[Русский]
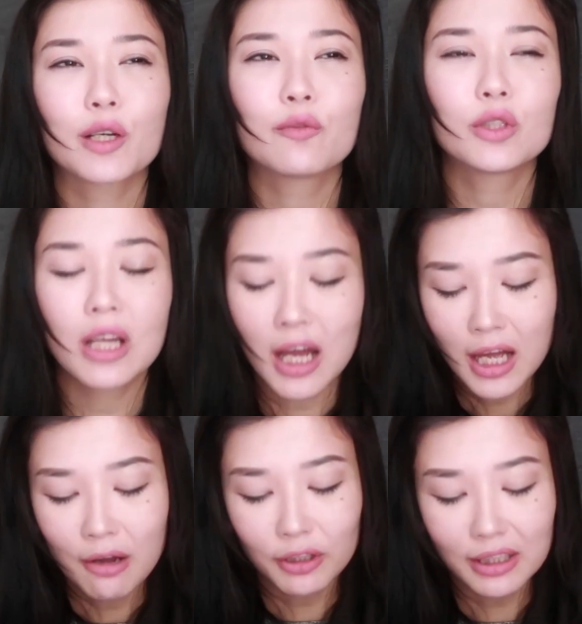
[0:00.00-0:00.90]
Так вот,
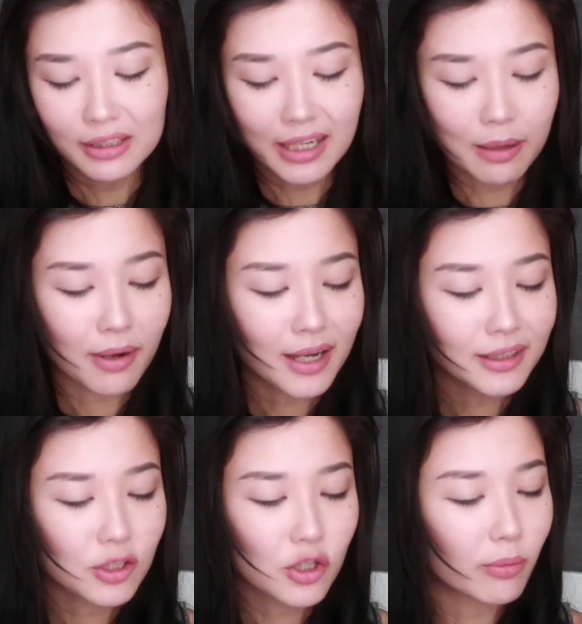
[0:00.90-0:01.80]
вот этот
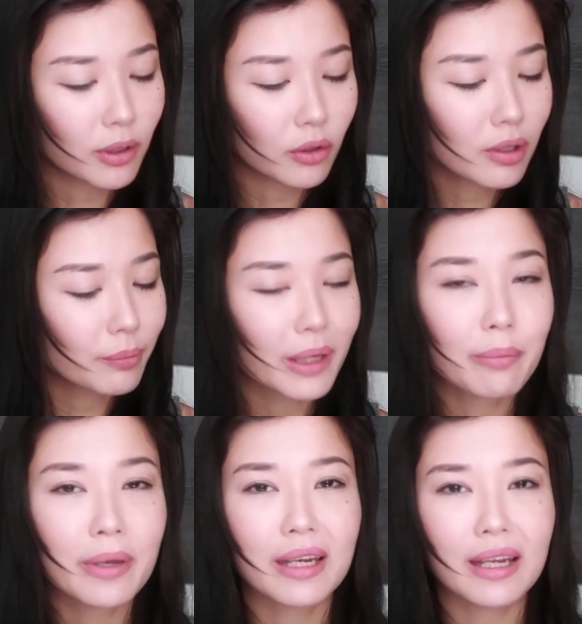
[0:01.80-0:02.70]
аромат Джо Malone
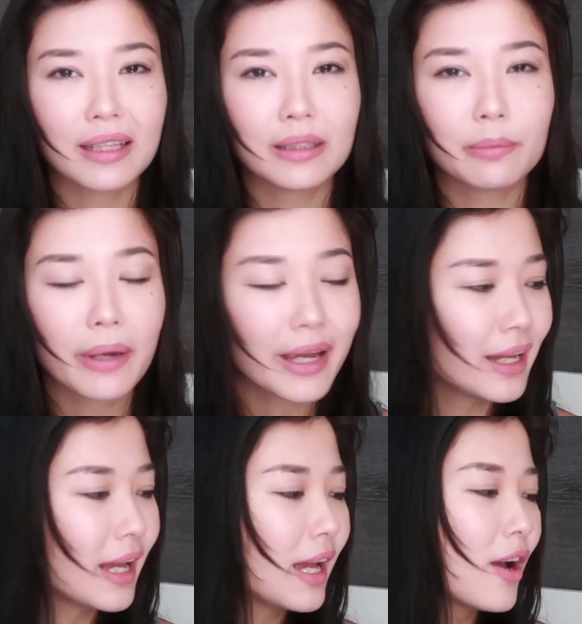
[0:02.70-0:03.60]
Blackberry and
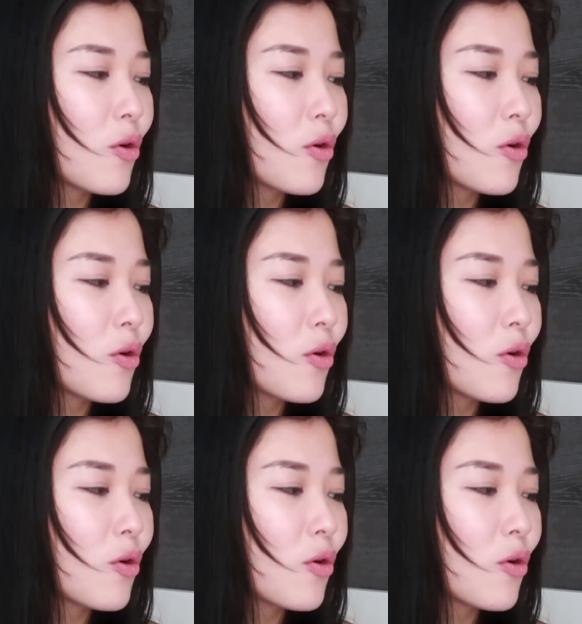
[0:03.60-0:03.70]
Bay